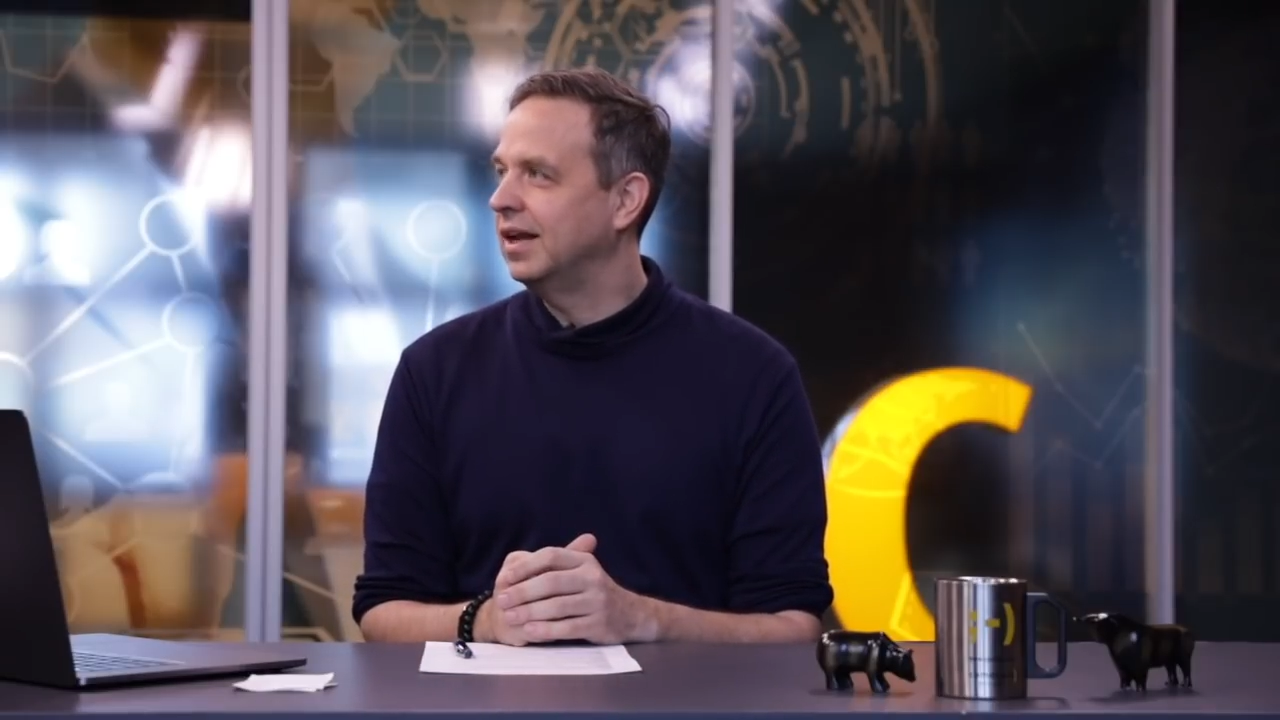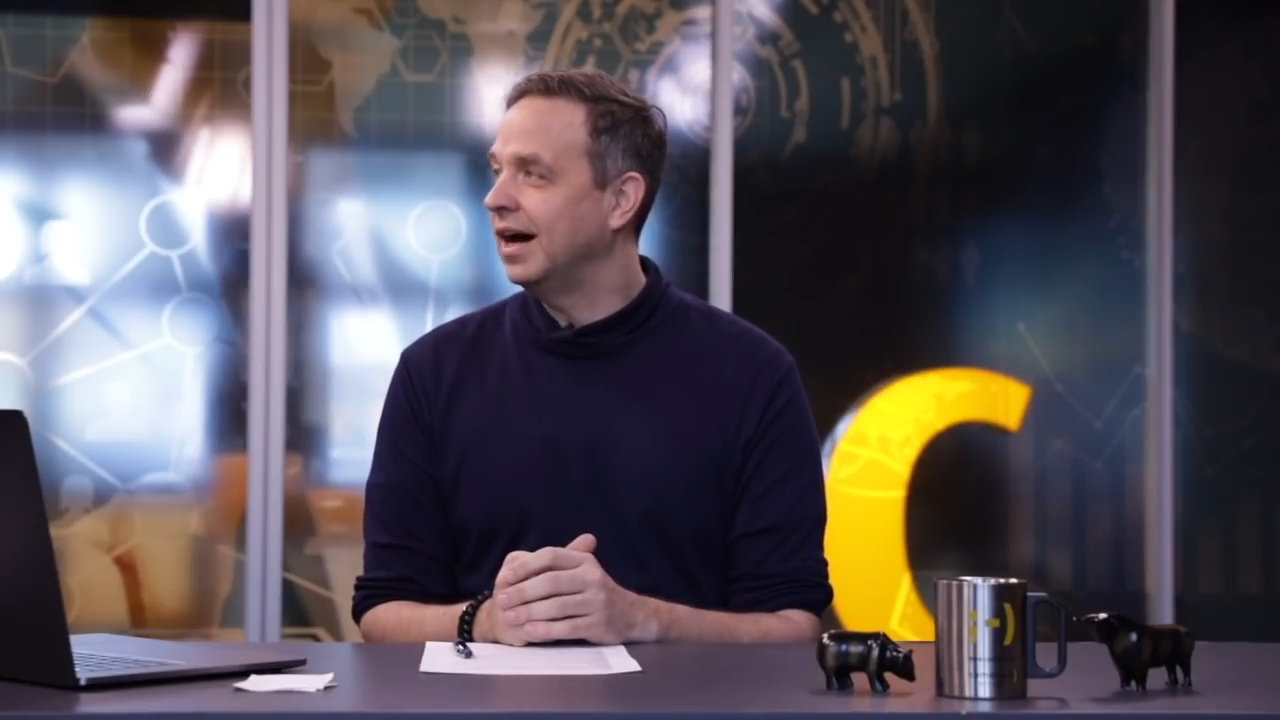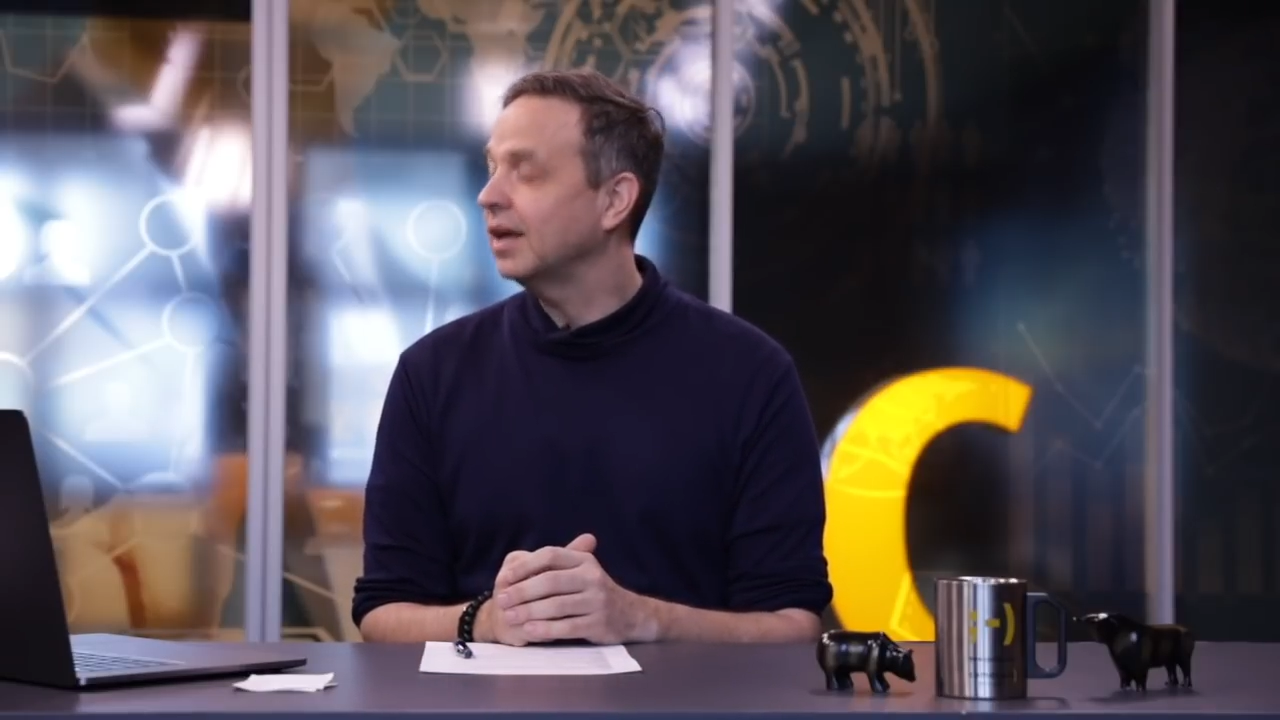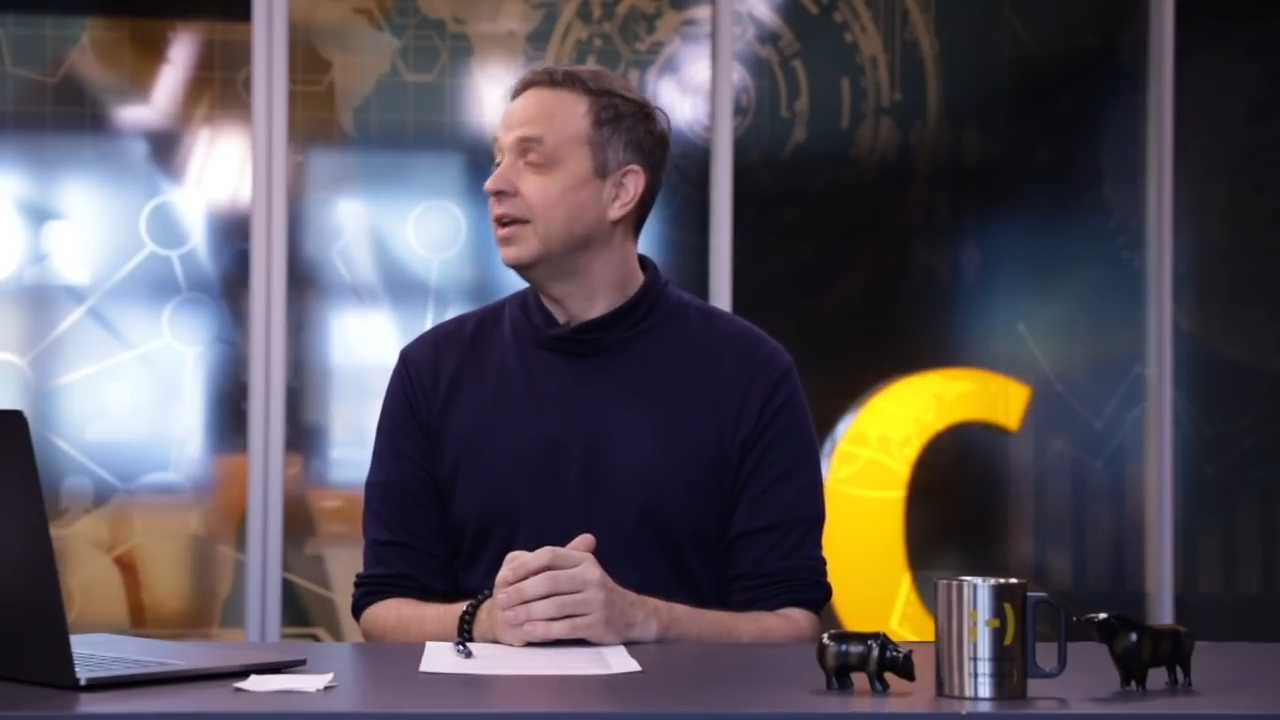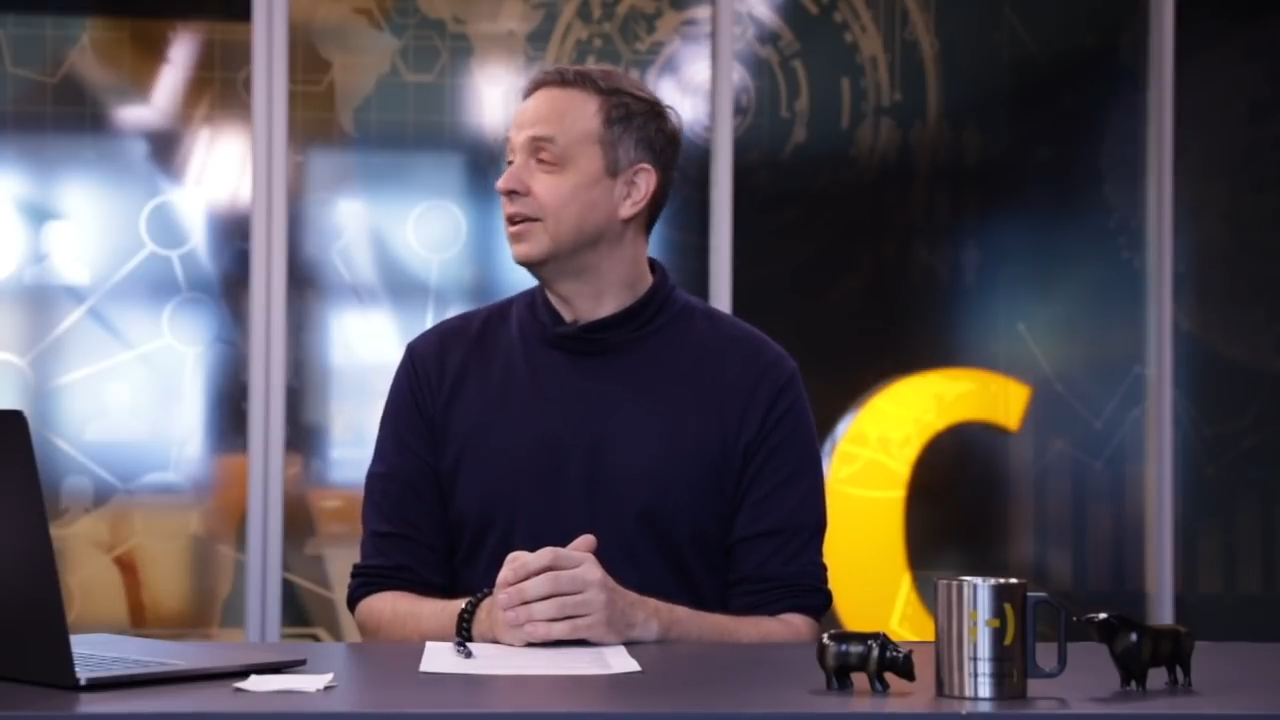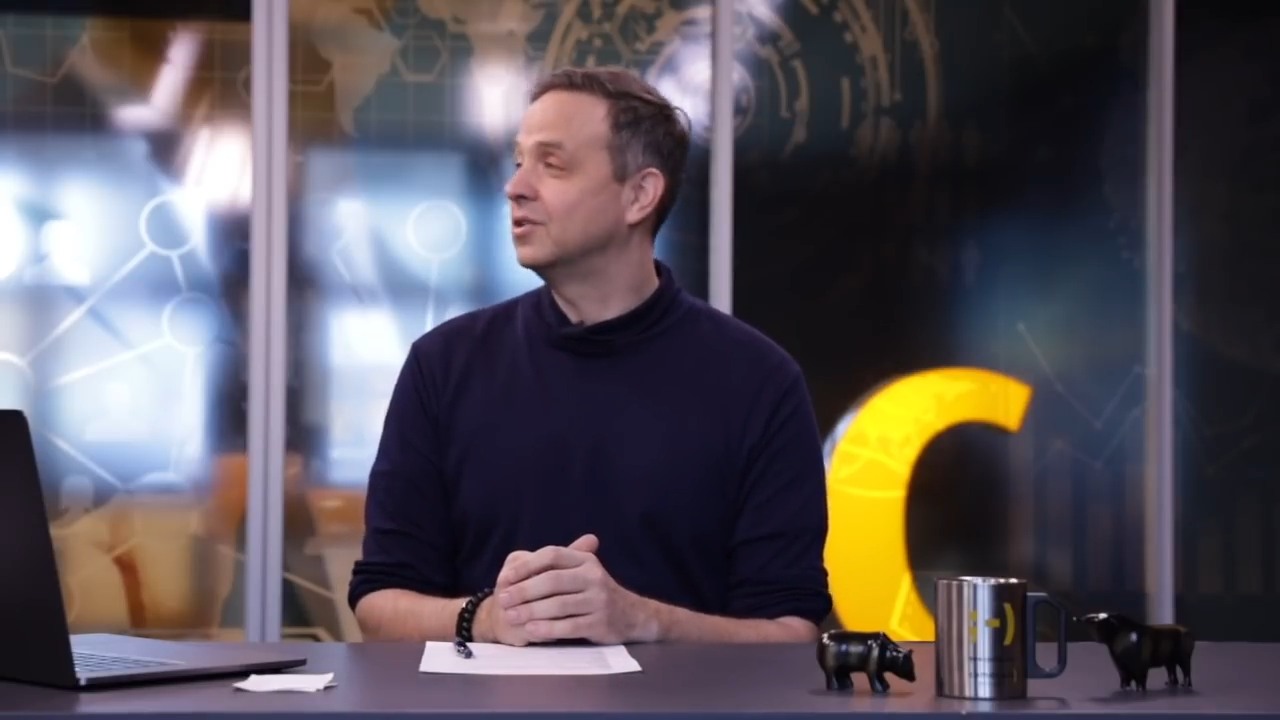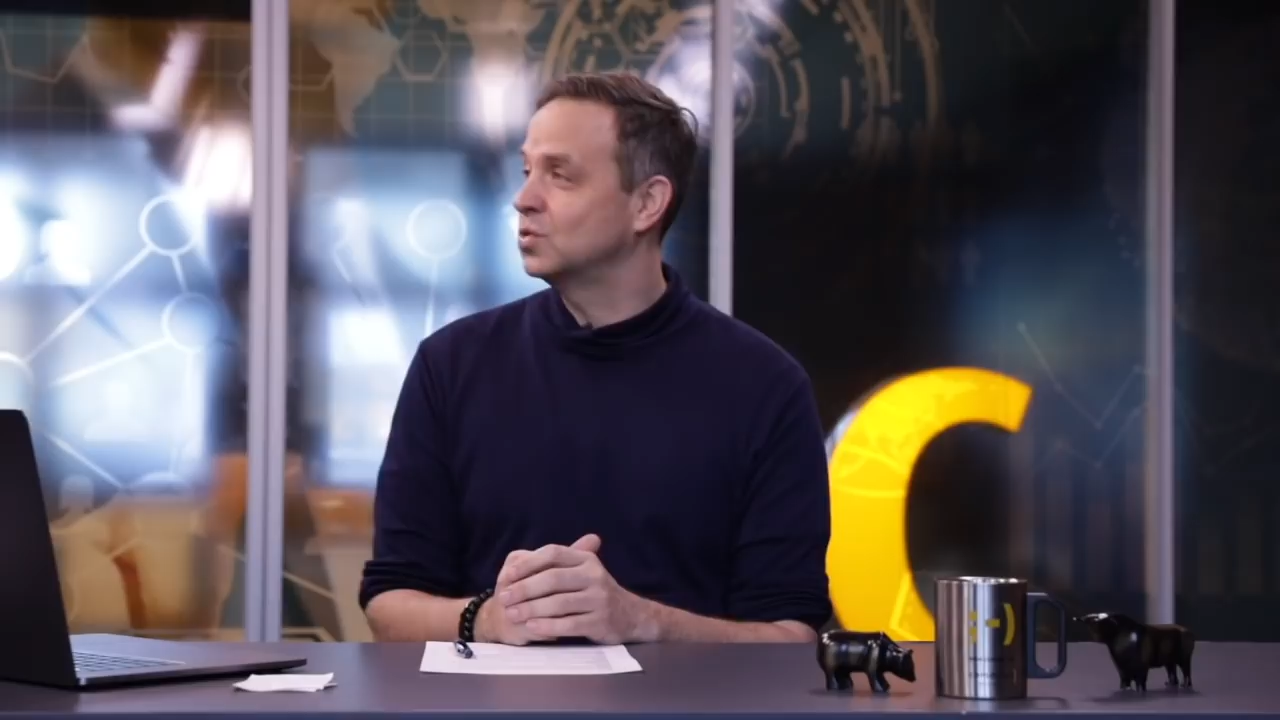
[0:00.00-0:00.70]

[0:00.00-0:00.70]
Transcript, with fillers: nachlegen